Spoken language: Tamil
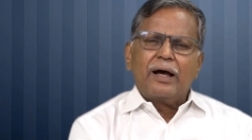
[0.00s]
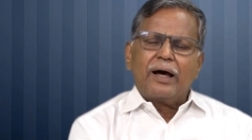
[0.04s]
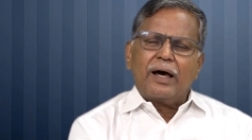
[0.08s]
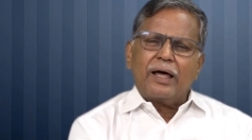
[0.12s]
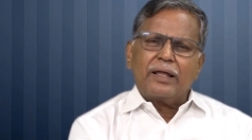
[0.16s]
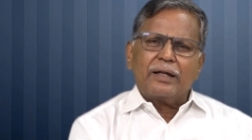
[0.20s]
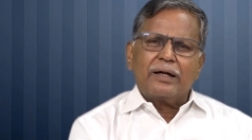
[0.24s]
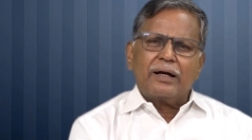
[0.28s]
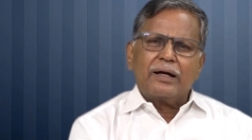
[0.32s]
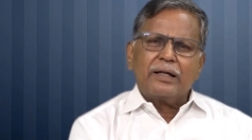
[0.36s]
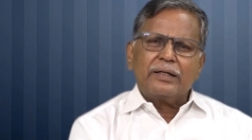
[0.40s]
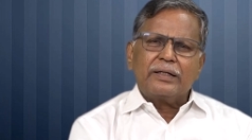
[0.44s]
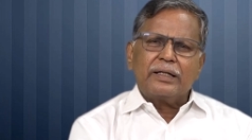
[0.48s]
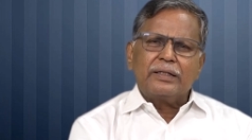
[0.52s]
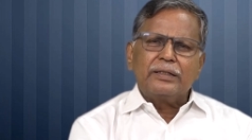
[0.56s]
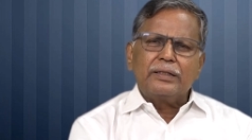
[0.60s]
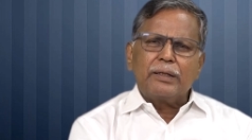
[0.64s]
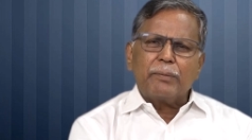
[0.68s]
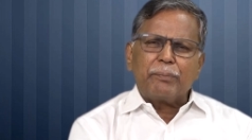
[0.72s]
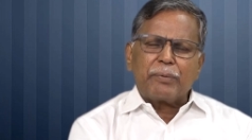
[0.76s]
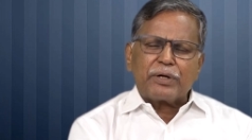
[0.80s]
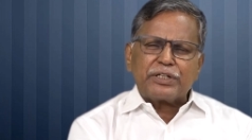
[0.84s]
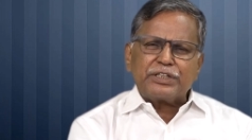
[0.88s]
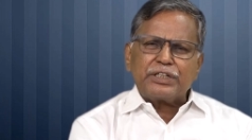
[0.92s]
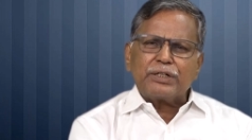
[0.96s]
அதனால் எந்த
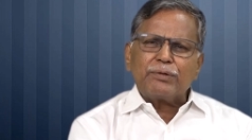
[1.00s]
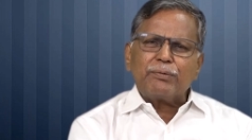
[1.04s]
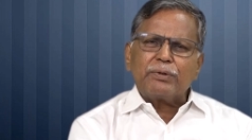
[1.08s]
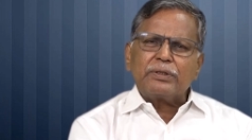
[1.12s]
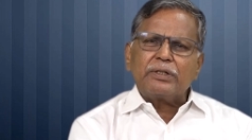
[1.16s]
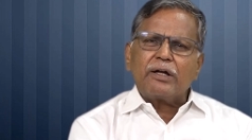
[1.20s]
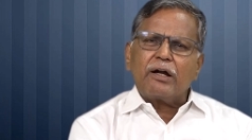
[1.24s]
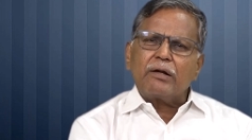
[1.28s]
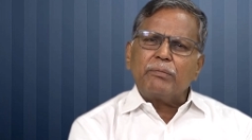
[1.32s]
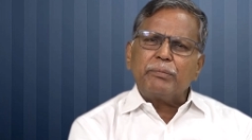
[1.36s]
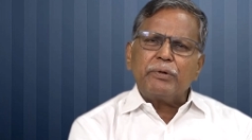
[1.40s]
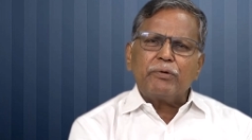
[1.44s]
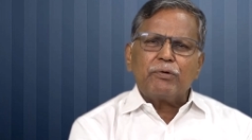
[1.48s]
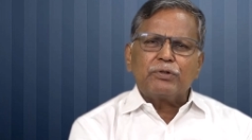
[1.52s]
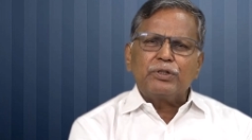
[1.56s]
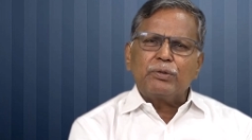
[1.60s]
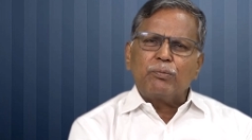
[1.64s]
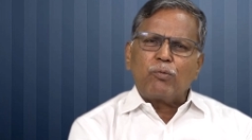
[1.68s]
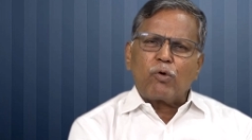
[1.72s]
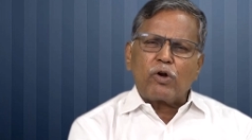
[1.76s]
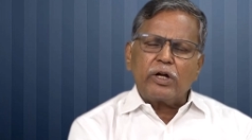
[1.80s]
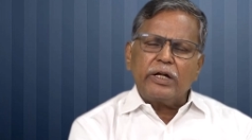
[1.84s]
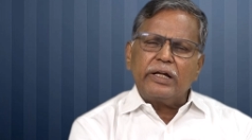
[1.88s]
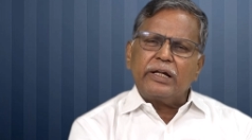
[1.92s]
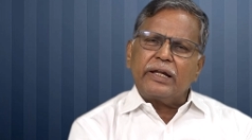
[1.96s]
பிரச்சனை வந்தாலுமே வந்து
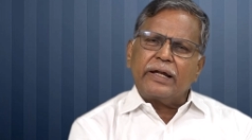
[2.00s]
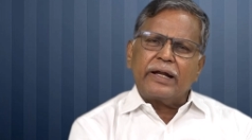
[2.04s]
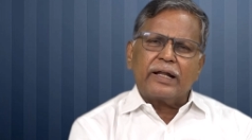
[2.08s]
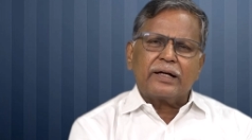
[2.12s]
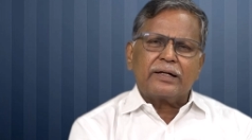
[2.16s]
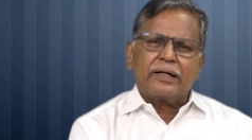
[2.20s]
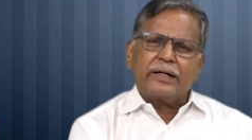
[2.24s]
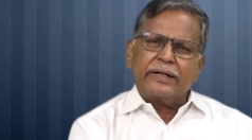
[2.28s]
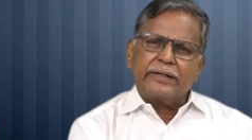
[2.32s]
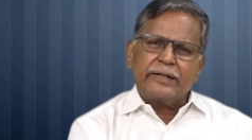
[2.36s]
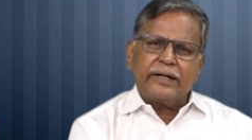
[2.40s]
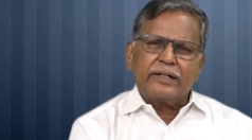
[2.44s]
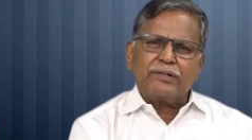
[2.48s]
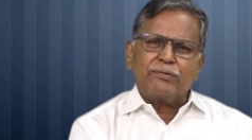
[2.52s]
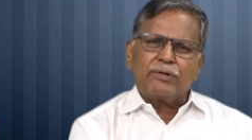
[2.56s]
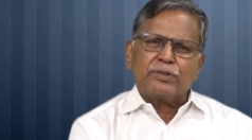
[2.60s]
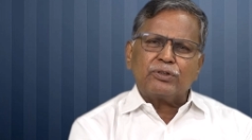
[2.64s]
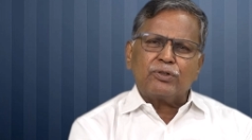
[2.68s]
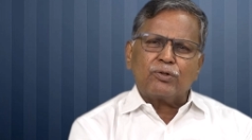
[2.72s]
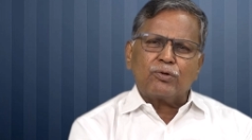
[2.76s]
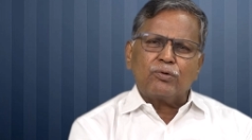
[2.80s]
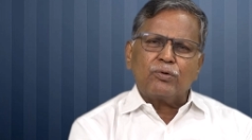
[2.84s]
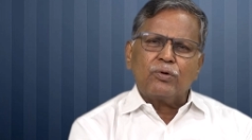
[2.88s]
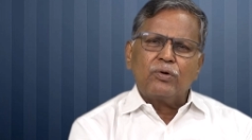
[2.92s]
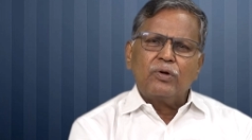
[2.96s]
முரளியில் எனக்கு அன்றைக்கி
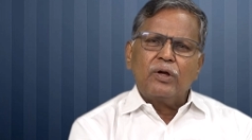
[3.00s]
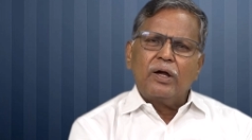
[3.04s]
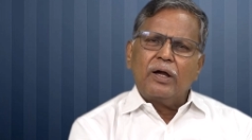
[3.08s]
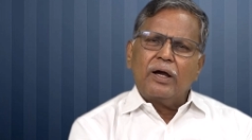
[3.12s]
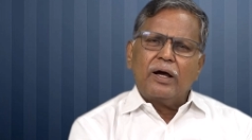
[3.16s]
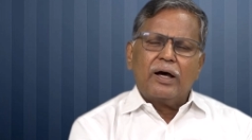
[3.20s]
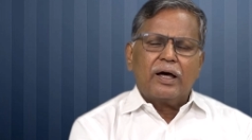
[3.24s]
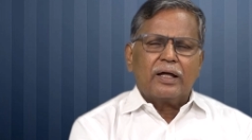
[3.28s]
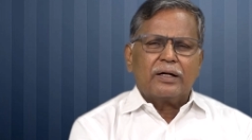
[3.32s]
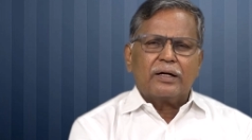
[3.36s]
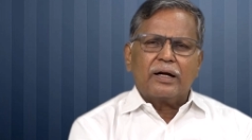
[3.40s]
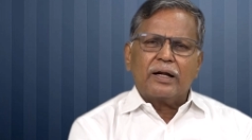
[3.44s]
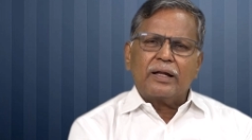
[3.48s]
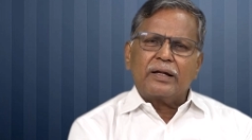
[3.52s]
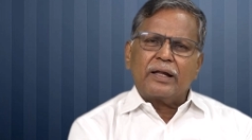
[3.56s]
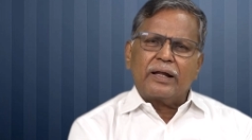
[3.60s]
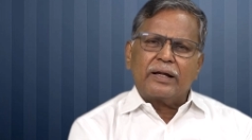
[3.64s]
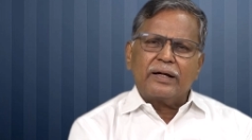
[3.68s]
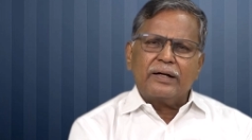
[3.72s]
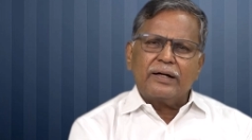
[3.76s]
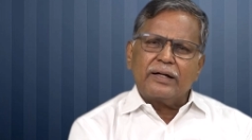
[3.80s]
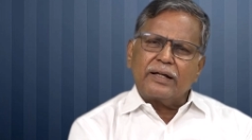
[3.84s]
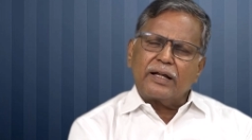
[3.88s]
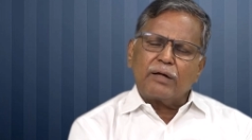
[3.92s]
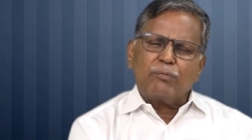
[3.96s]
வந்துடும் அதனால் நான்
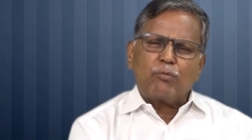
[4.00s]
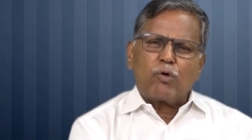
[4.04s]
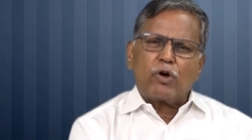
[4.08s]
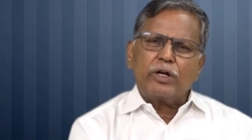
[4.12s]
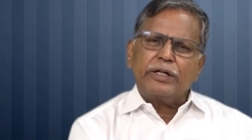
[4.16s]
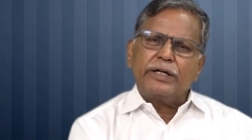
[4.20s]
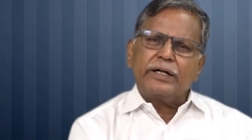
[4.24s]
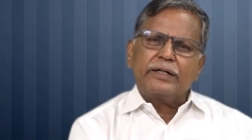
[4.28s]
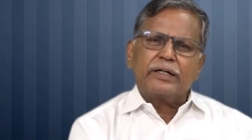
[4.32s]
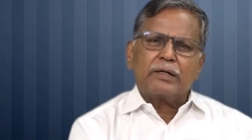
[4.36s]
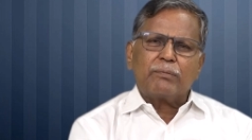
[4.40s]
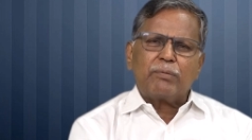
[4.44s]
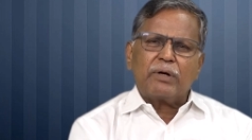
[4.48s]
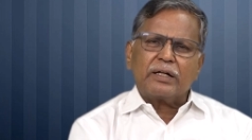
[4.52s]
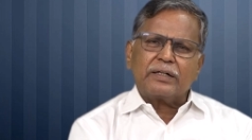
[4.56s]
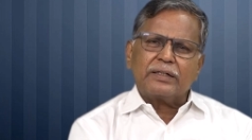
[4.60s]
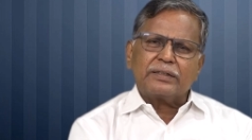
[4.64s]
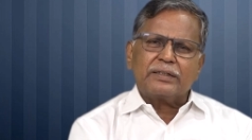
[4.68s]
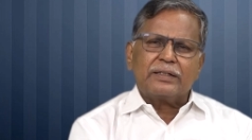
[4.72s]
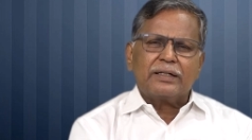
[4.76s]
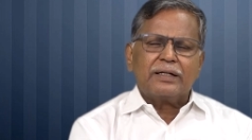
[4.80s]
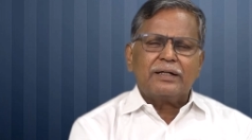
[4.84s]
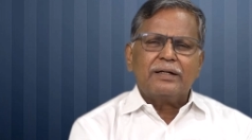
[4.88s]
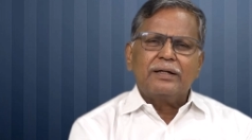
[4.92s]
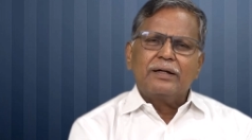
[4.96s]
ரெகுலராக முரளி கேட்குற
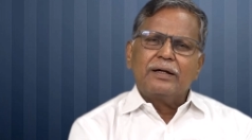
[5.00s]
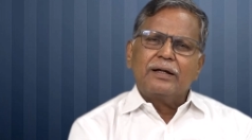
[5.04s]
பழக்கத்தை